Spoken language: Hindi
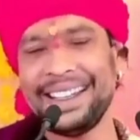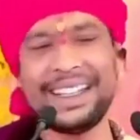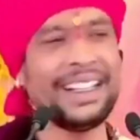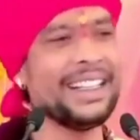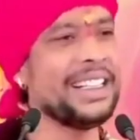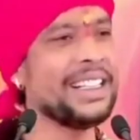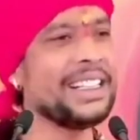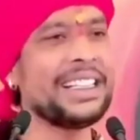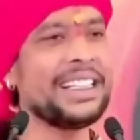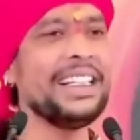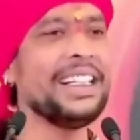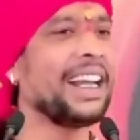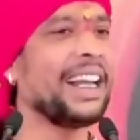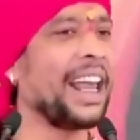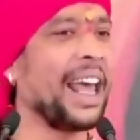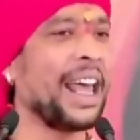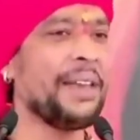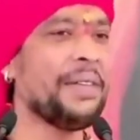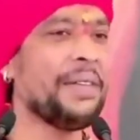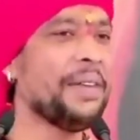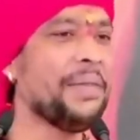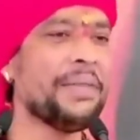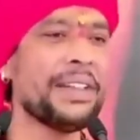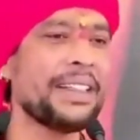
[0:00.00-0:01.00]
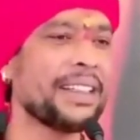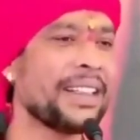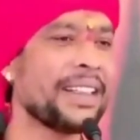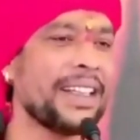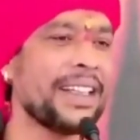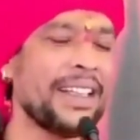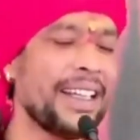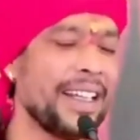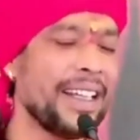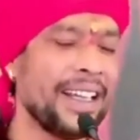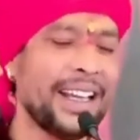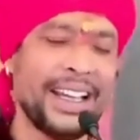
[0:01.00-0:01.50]
इनकी इनसे लड़ाई भी मत
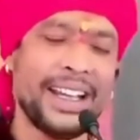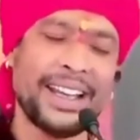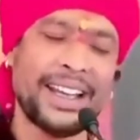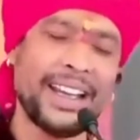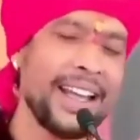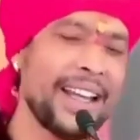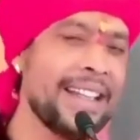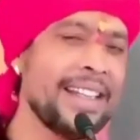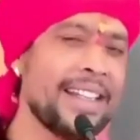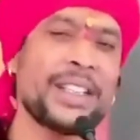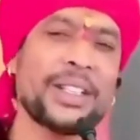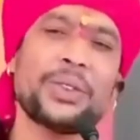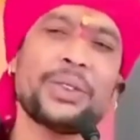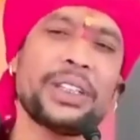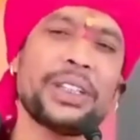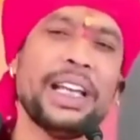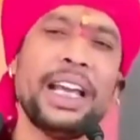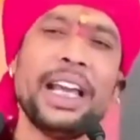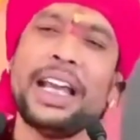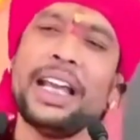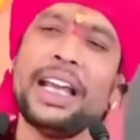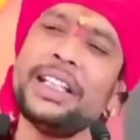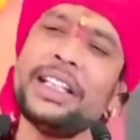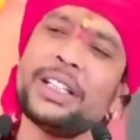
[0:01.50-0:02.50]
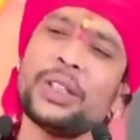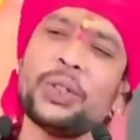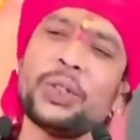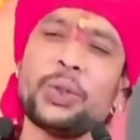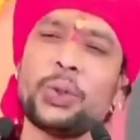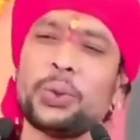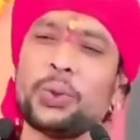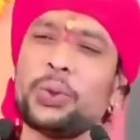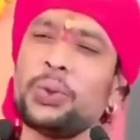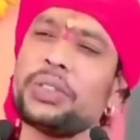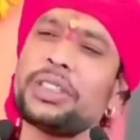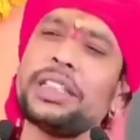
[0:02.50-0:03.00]
करिए ना इनसे कुछ इनसे तो
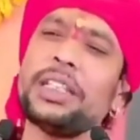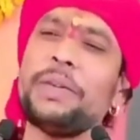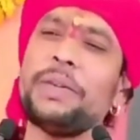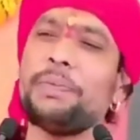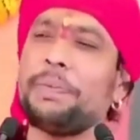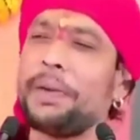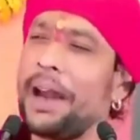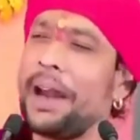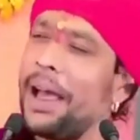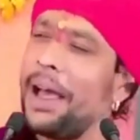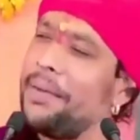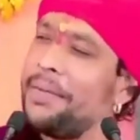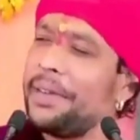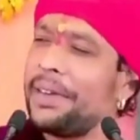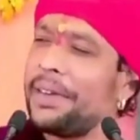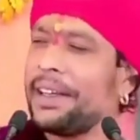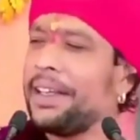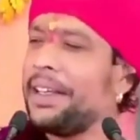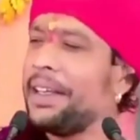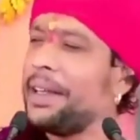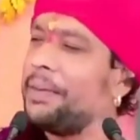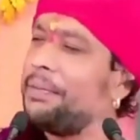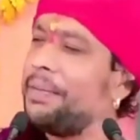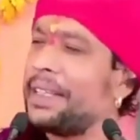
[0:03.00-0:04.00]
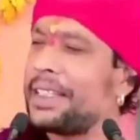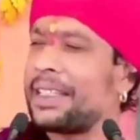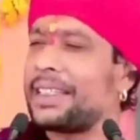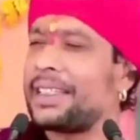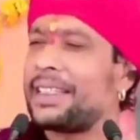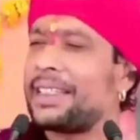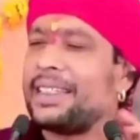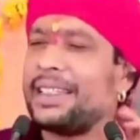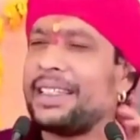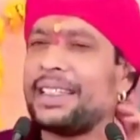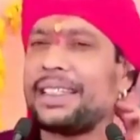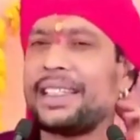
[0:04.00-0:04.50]
दूर से ही प्रणाम करिए बस
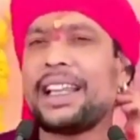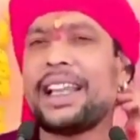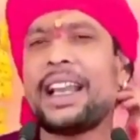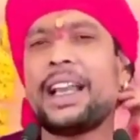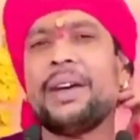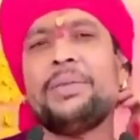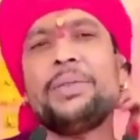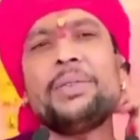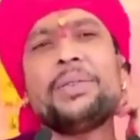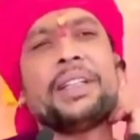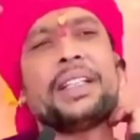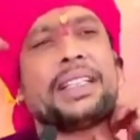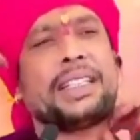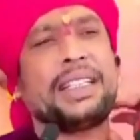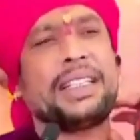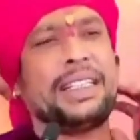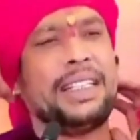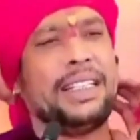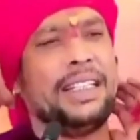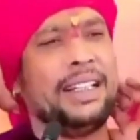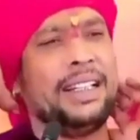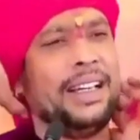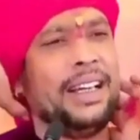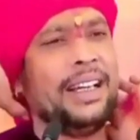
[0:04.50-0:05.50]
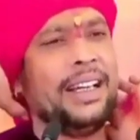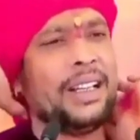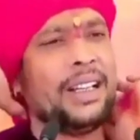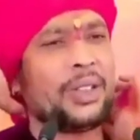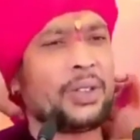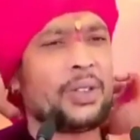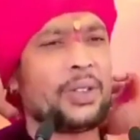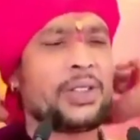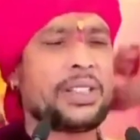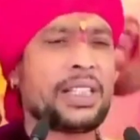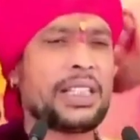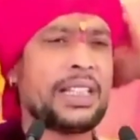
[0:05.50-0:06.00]
सीताराम होना चाहिए हाँ।
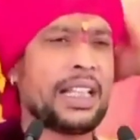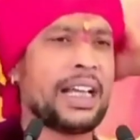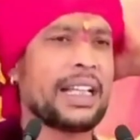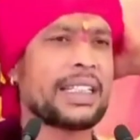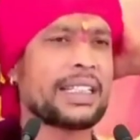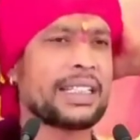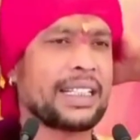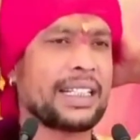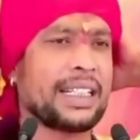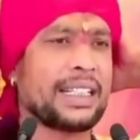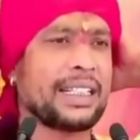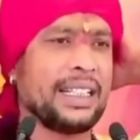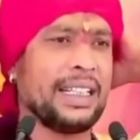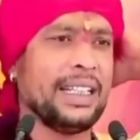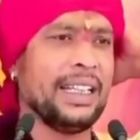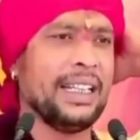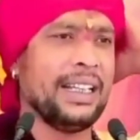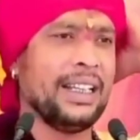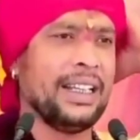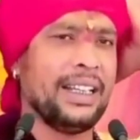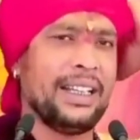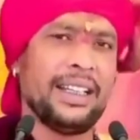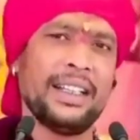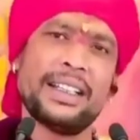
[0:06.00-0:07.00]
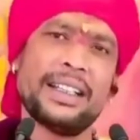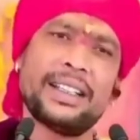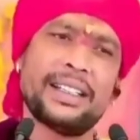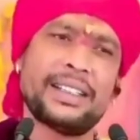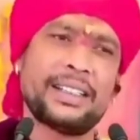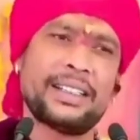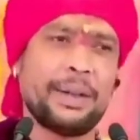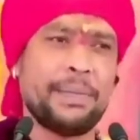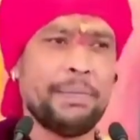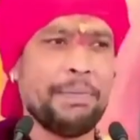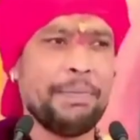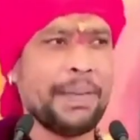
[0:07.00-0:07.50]
तुलसीदास कैसे
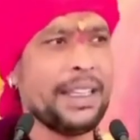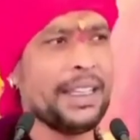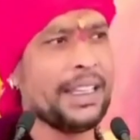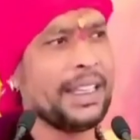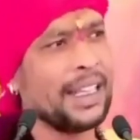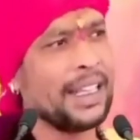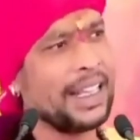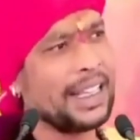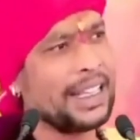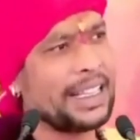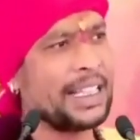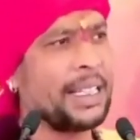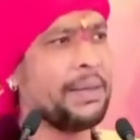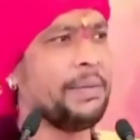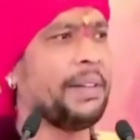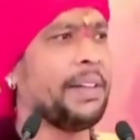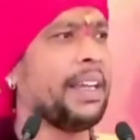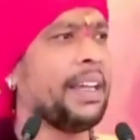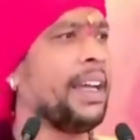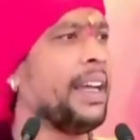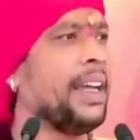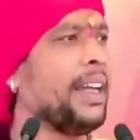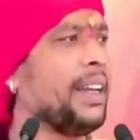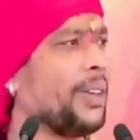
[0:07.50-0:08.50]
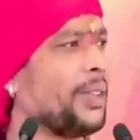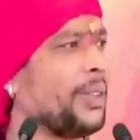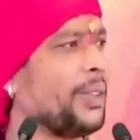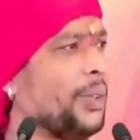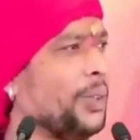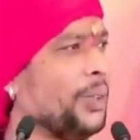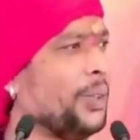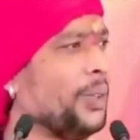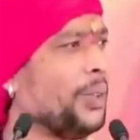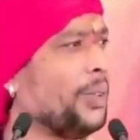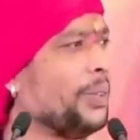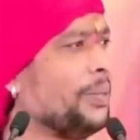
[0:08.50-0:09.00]
संबंध अच्छे बनाए
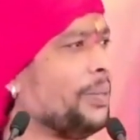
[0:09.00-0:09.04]
रखो